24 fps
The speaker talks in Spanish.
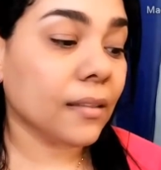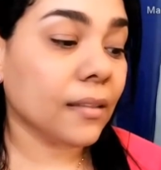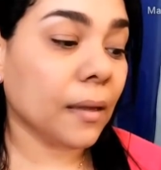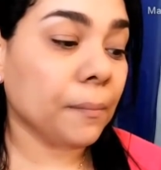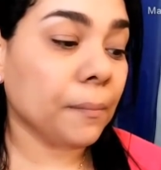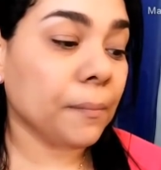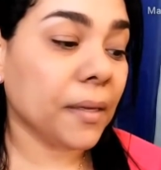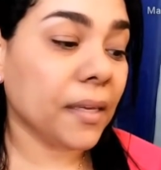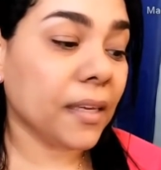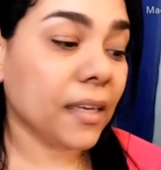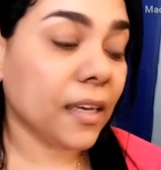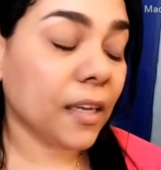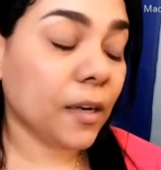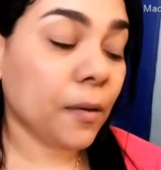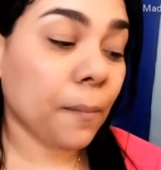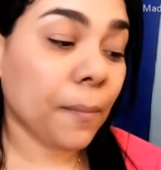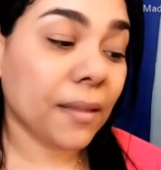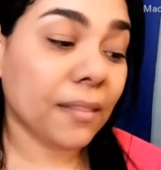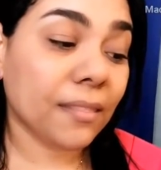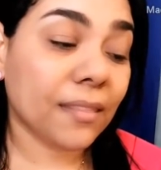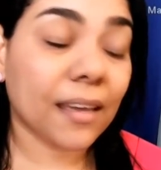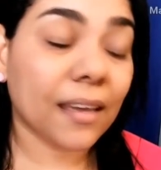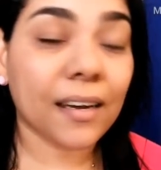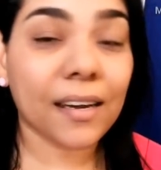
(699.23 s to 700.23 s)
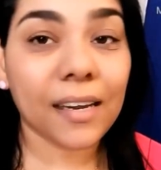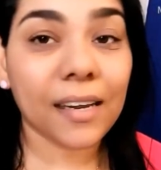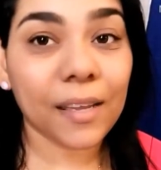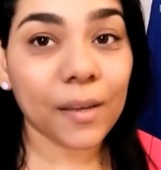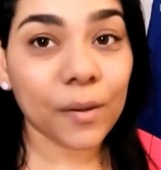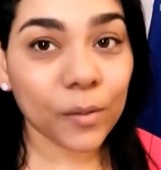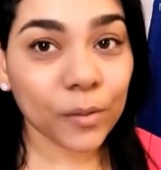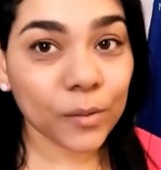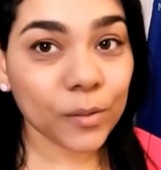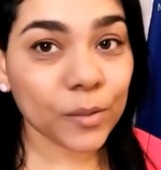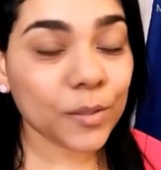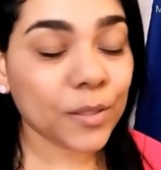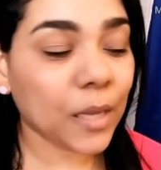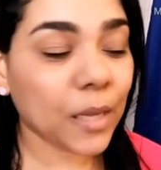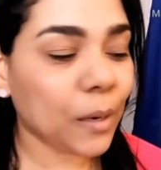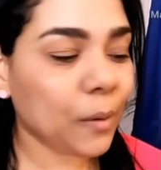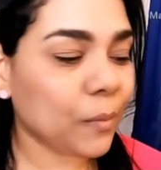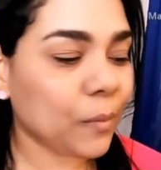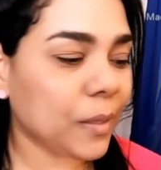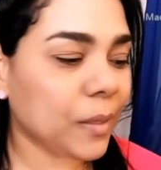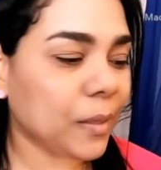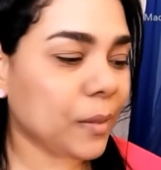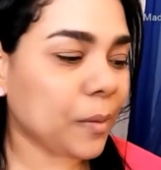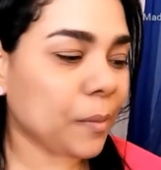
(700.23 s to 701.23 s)
También quiero mandarle otro
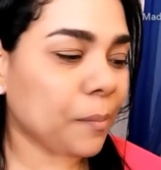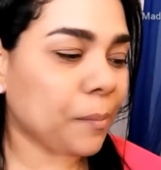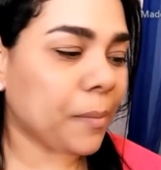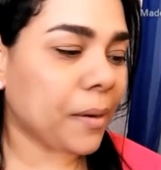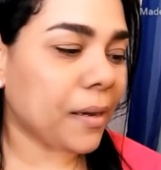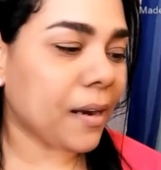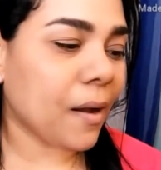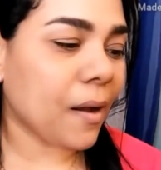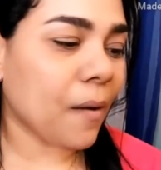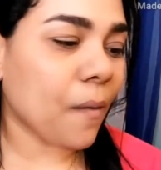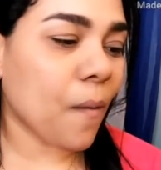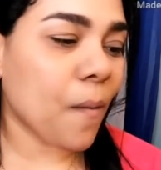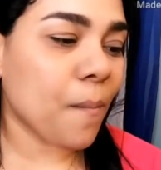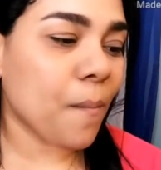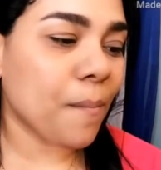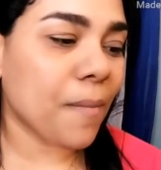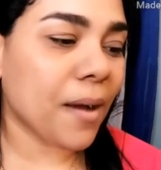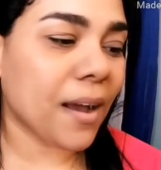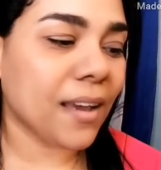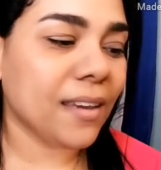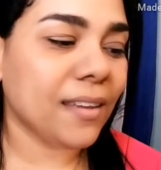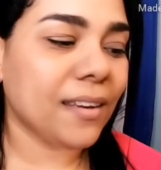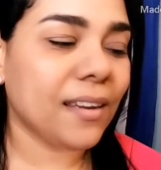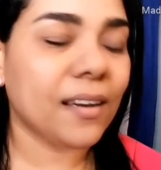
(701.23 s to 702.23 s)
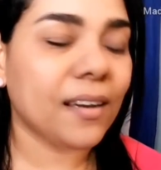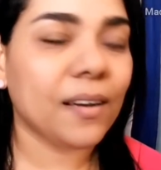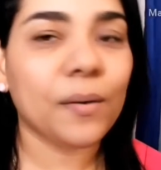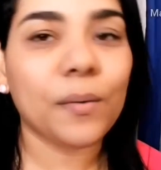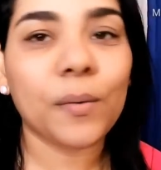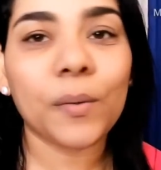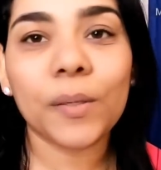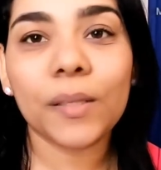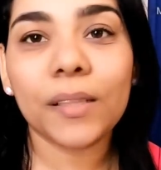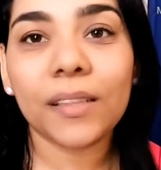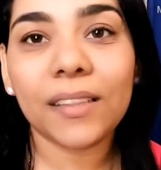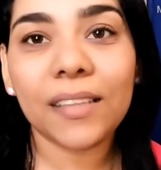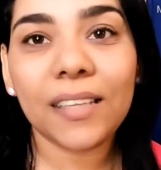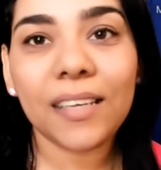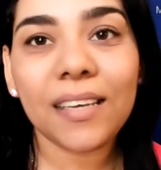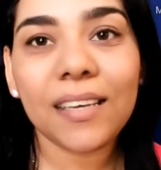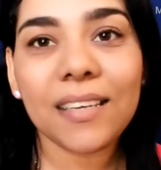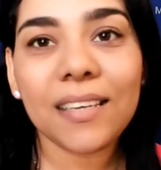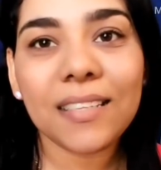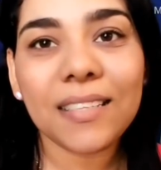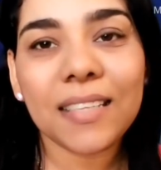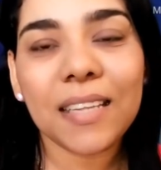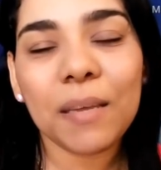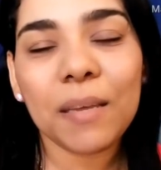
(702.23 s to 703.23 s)
saludito para Omaira
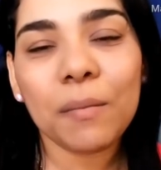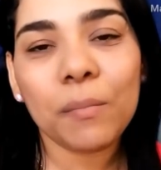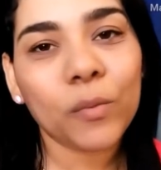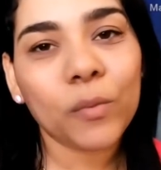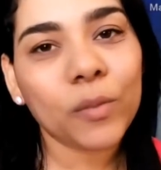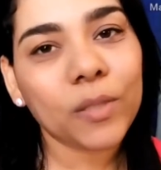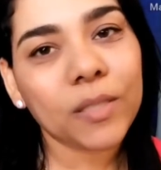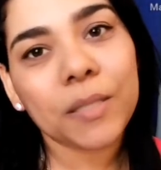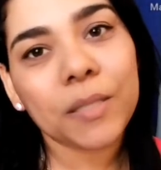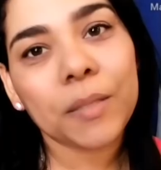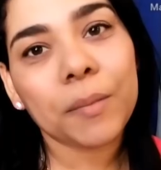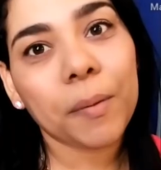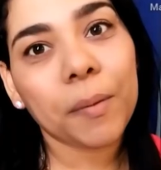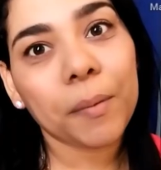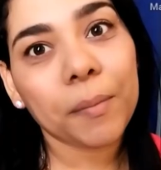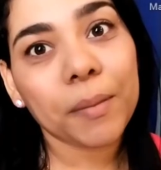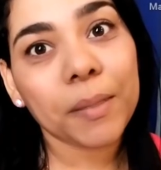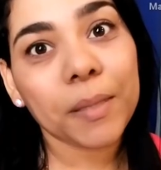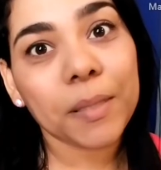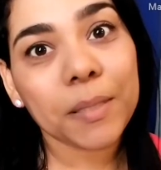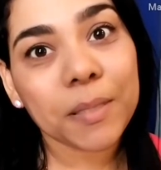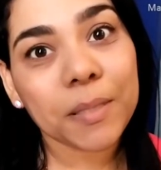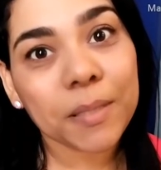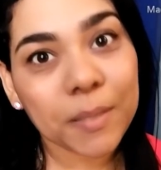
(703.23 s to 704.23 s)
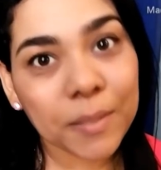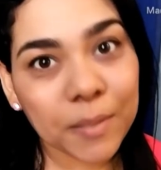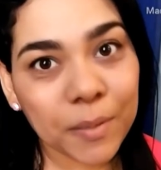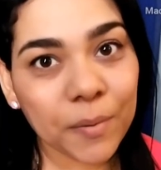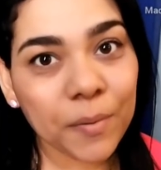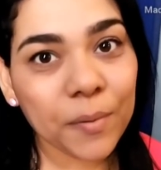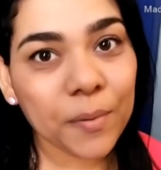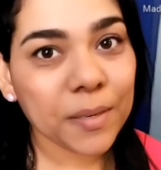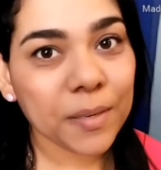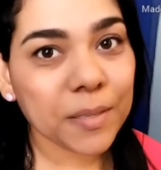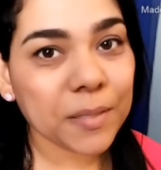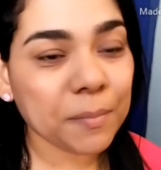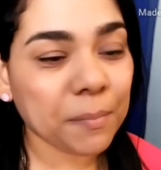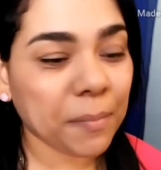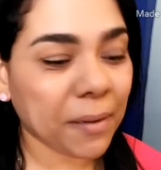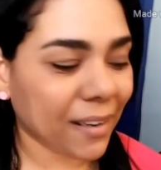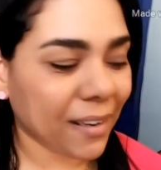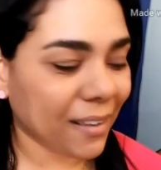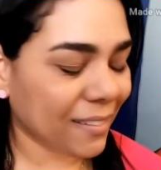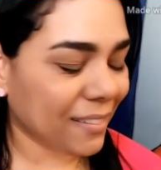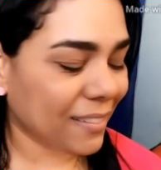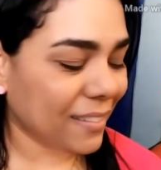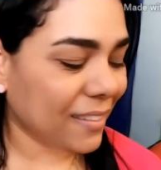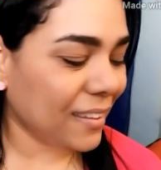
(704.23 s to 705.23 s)
Ortiz y muchísimas bendiciones
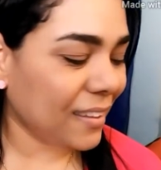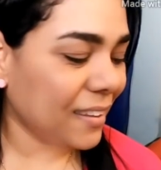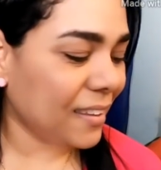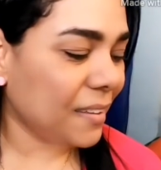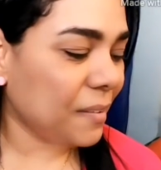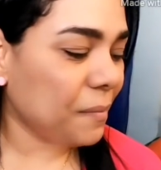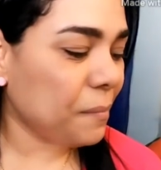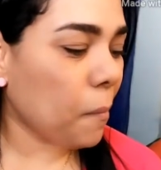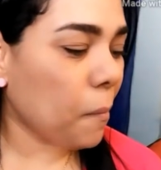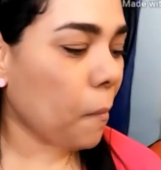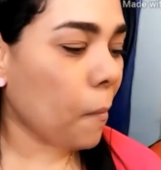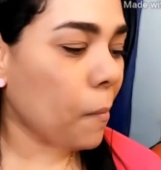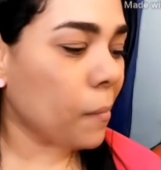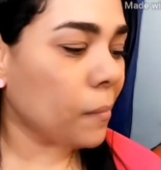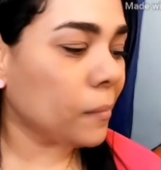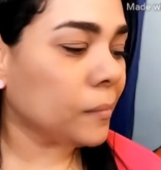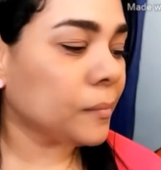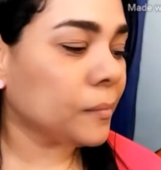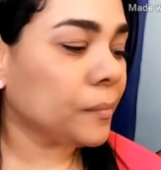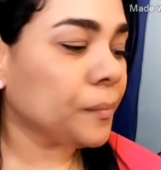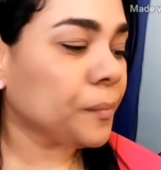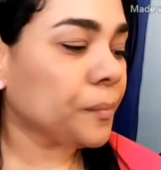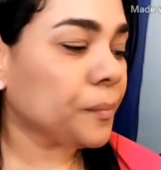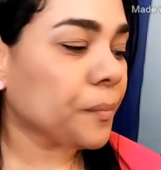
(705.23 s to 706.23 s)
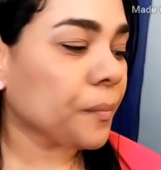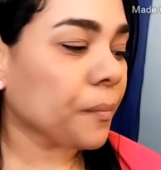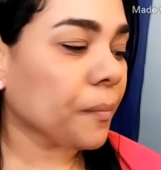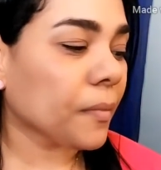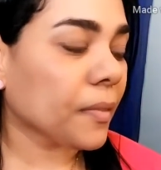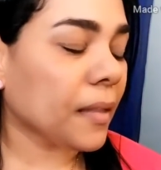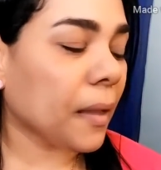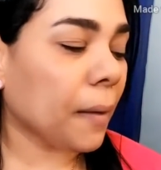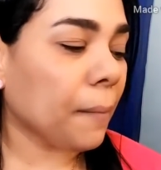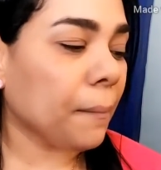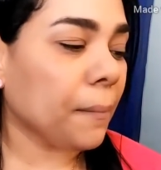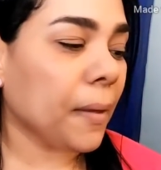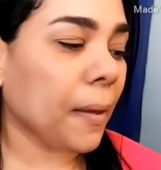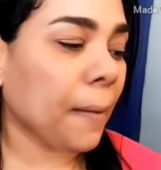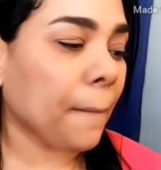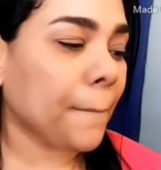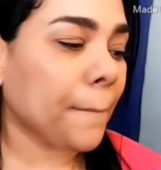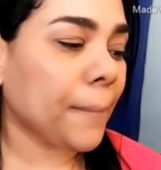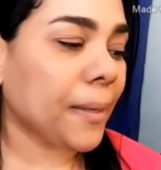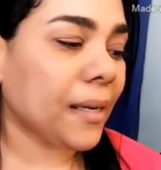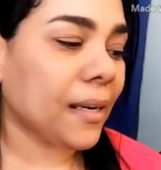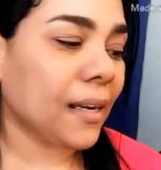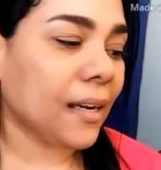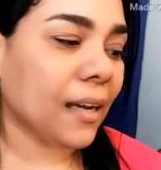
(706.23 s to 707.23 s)
para ti. También
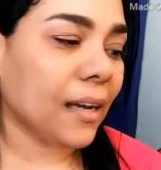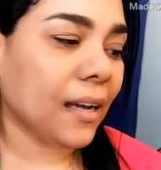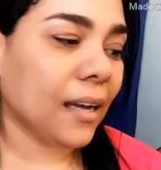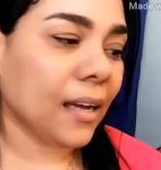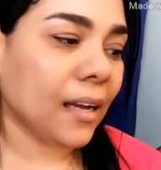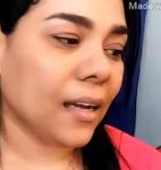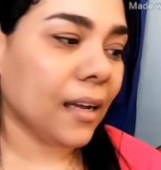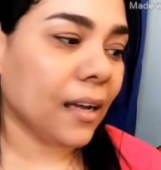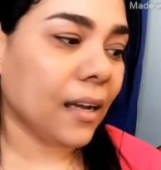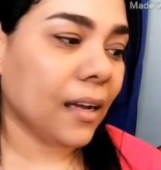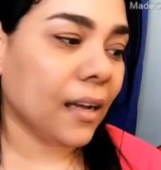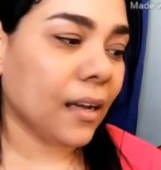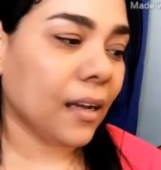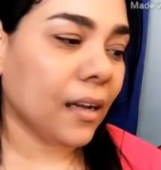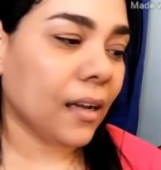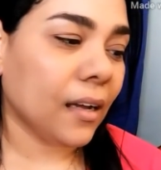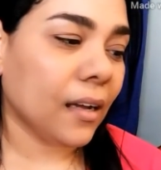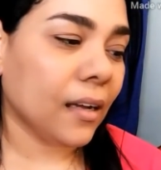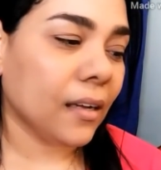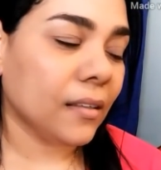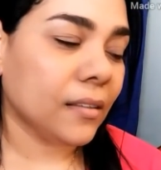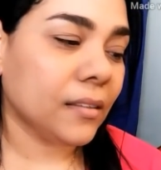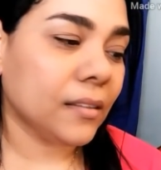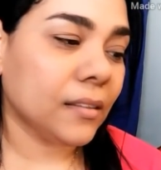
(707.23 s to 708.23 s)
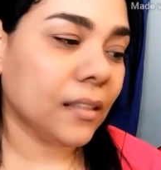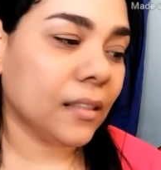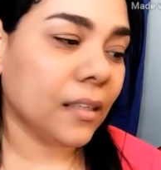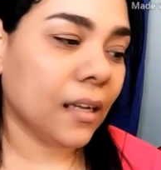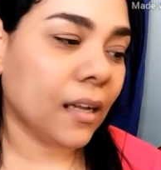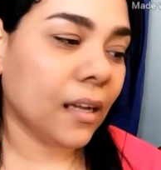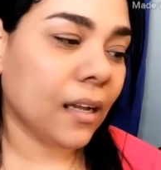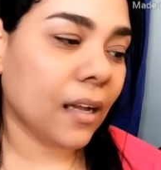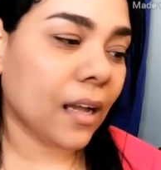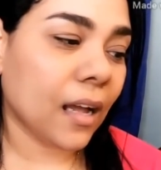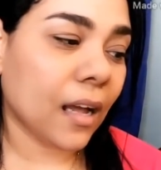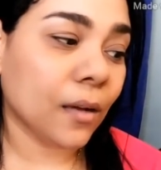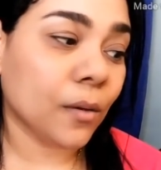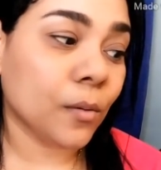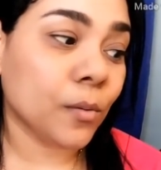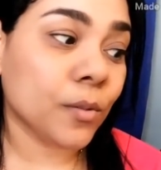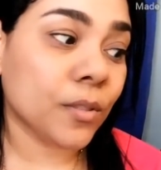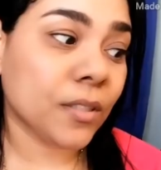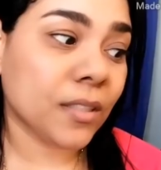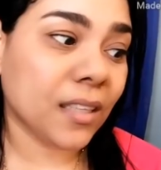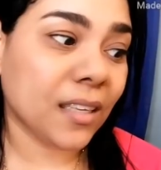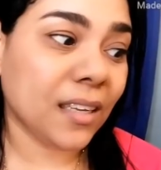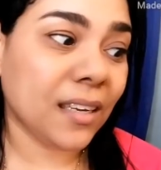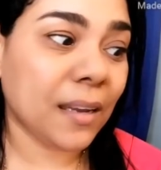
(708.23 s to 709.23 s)
para ah,
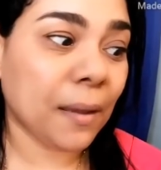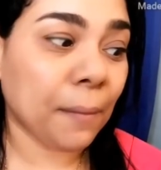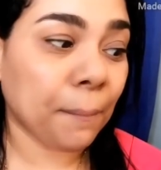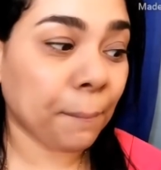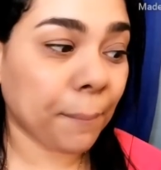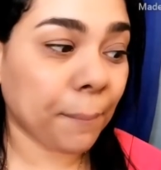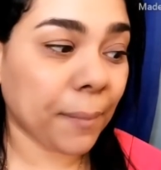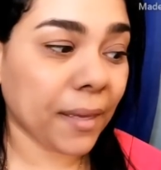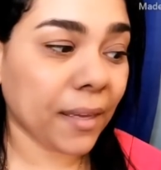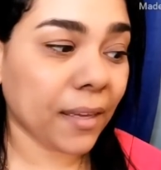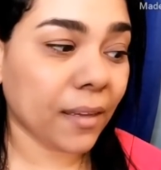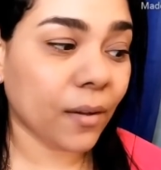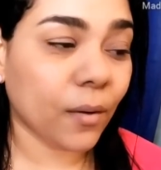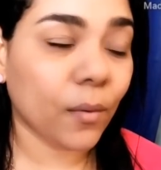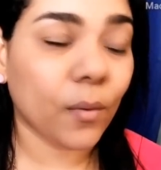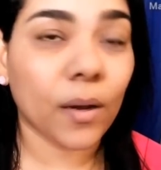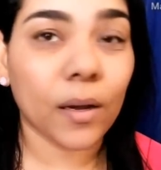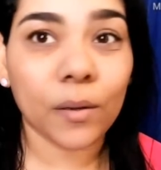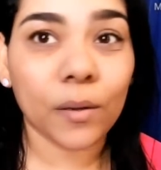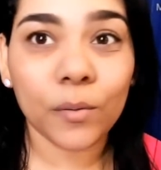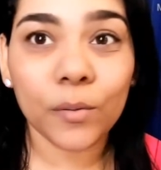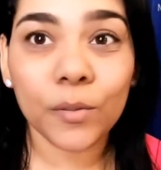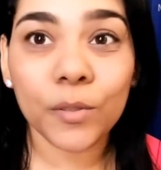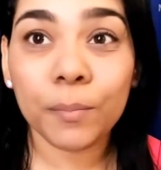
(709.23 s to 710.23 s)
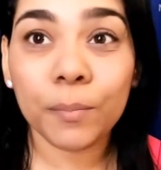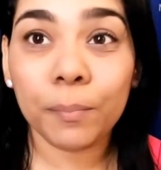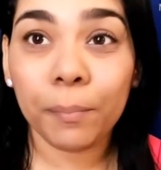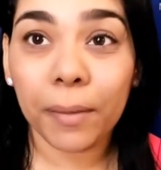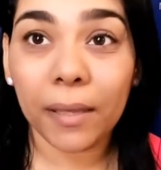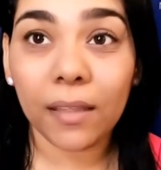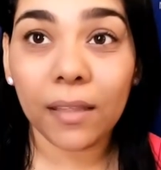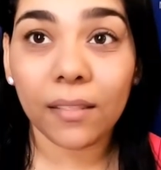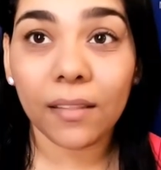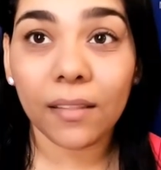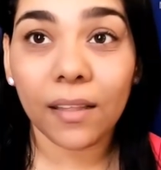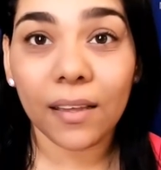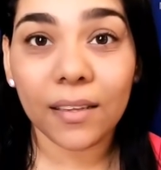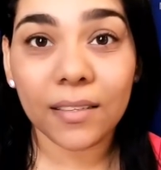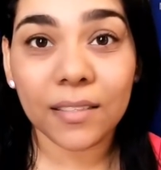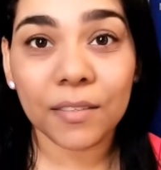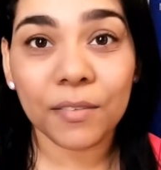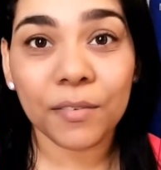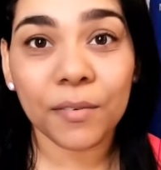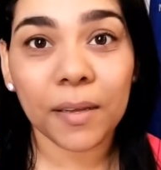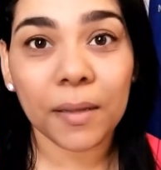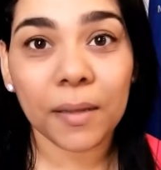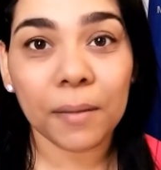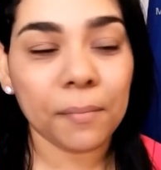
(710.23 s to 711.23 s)
Agustina P o Agus P,
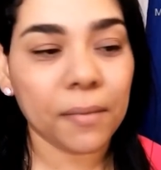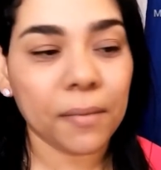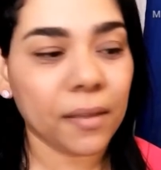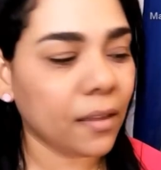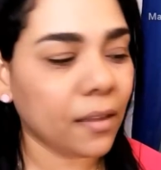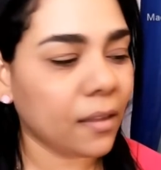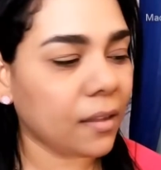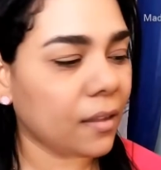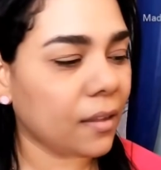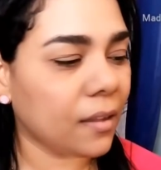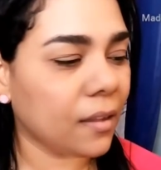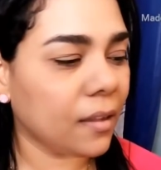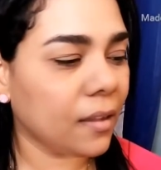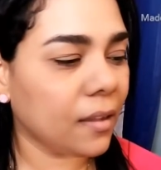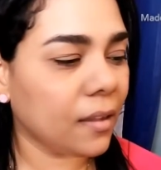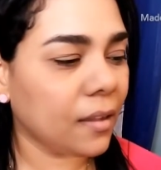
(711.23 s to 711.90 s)
así fue que me,